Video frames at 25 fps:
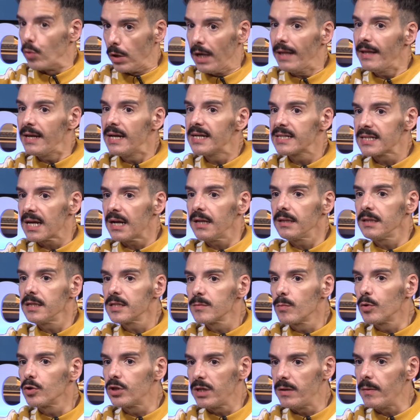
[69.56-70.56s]
una de las
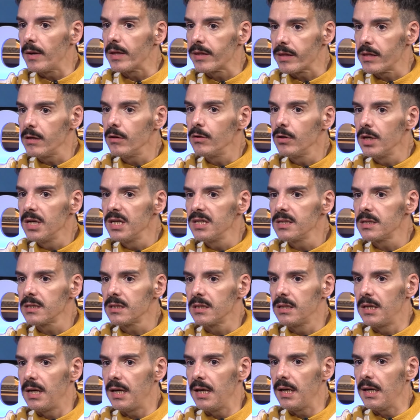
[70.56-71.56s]
grandes
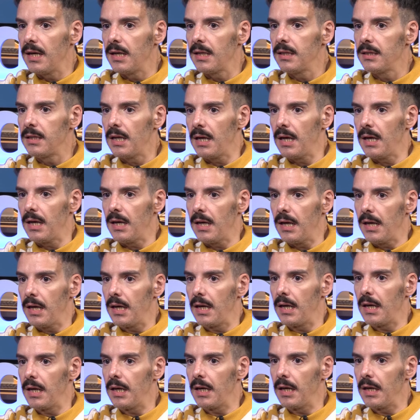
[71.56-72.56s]
motivaciones
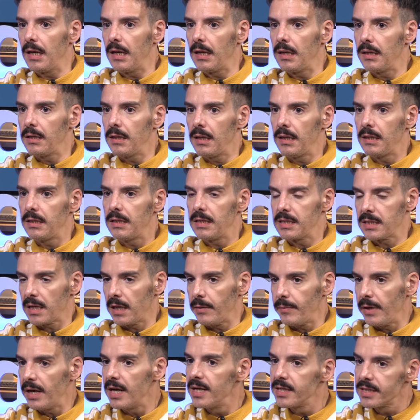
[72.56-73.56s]
de,
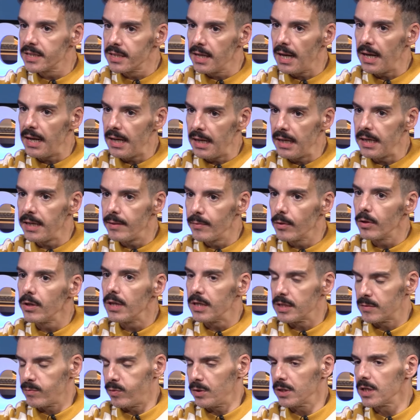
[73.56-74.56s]
escribir el, libro y
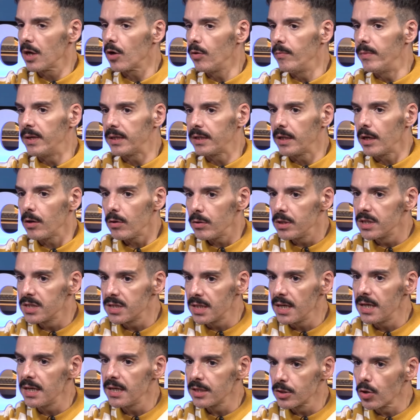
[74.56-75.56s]
después de convertirlo en
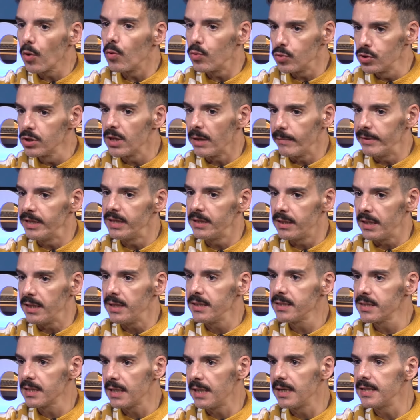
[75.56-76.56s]
serie es
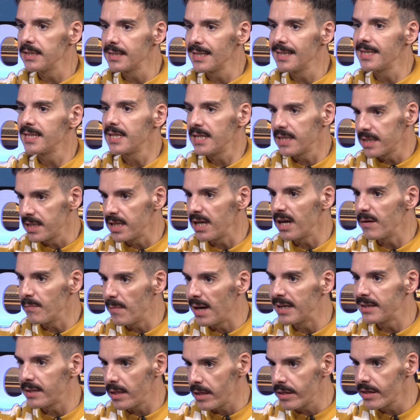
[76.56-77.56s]
justamente esa, es
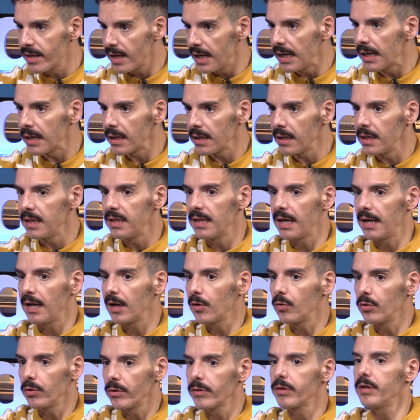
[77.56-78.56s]
desestigmatizar y dar
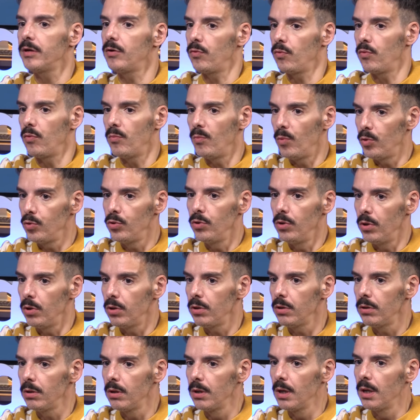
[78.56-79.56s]
a conocer un
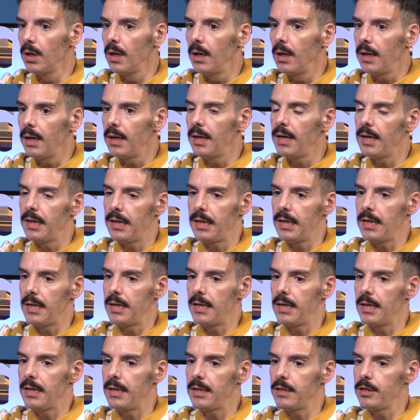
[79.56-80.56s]
mundo
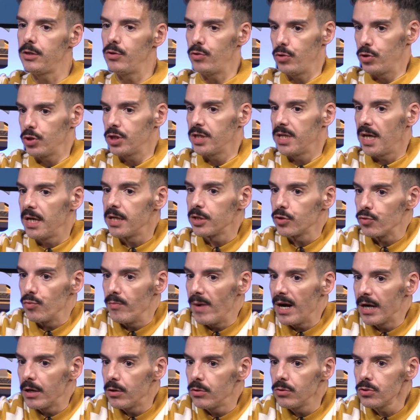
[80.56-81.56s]
eh, y unos seres
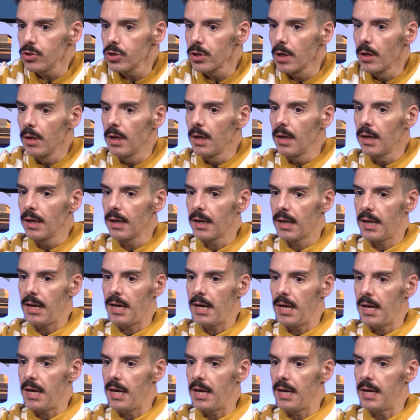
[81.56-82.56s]
humanos
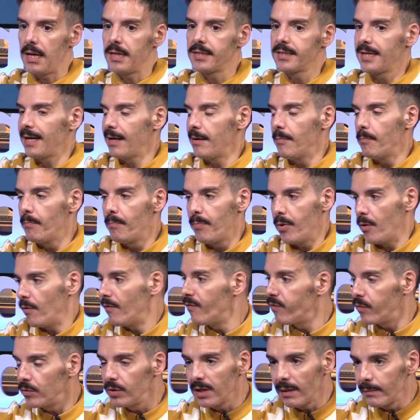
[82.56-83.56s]
que están
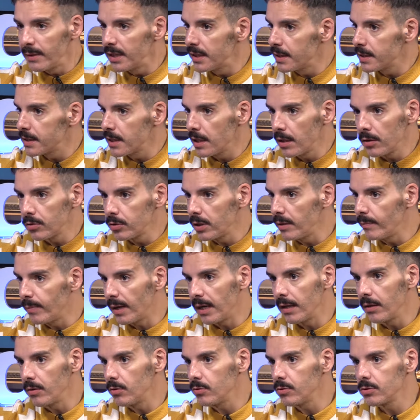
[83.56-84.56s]
profundamente
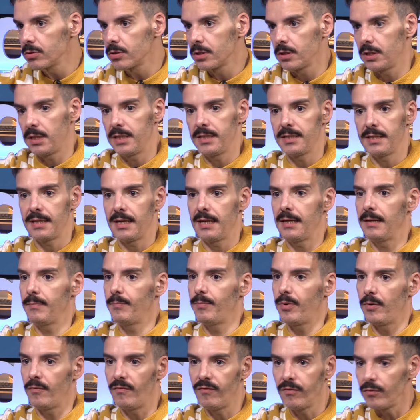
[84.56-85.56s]
estereotipados, están
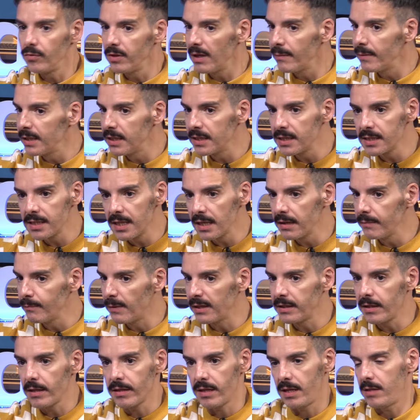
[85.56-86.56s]
profundamente
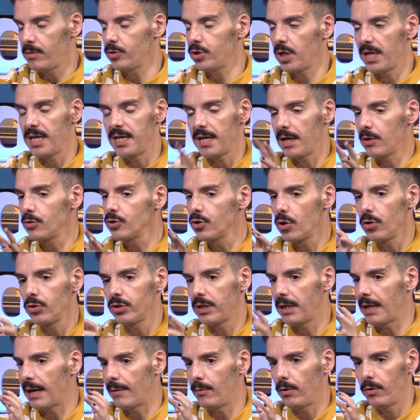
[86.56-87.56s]
estigmatizados, y ya no solo
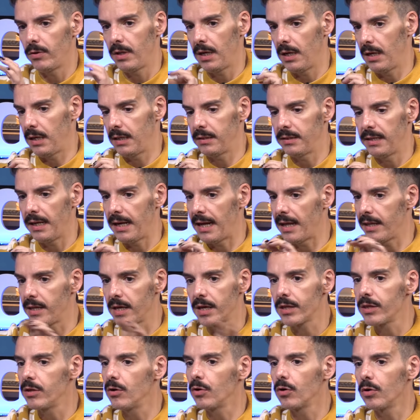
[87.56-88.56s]
te hablo de la
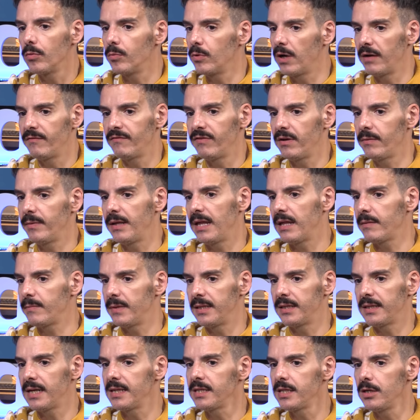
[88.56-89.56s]
adicción como una enfermedad
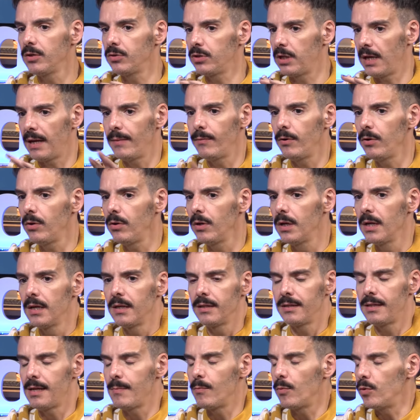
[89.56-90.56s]
mental, sino te hablo
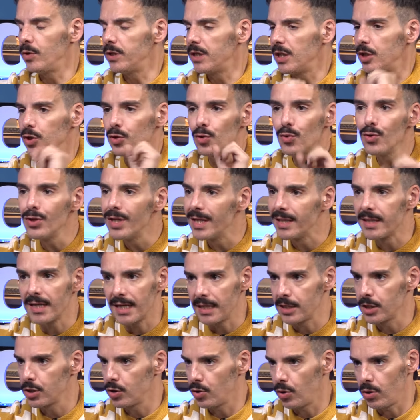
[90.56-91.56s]
de multitud de
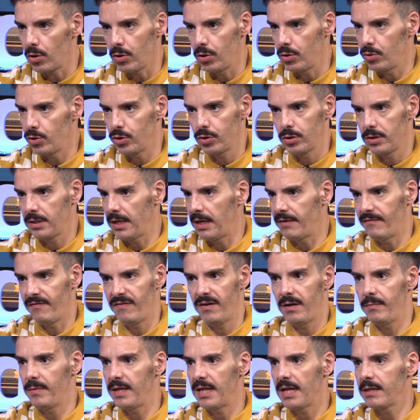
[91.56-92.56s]
trastornos de la
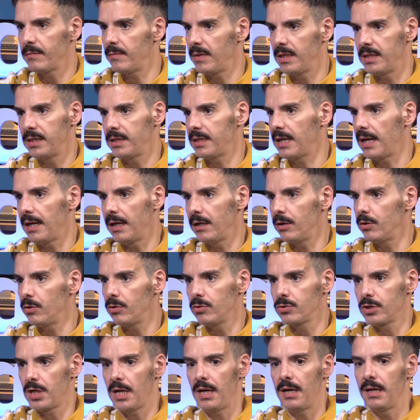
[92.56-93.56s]
enfermedad mental.
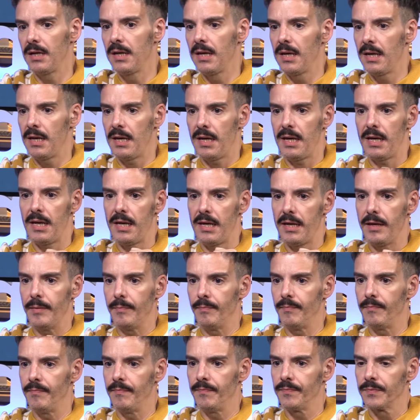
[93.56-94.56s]
¿no? O sea,
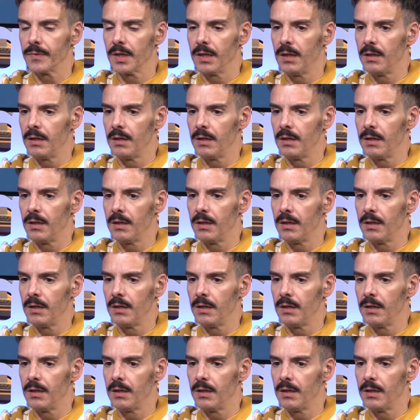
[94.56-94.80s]
em,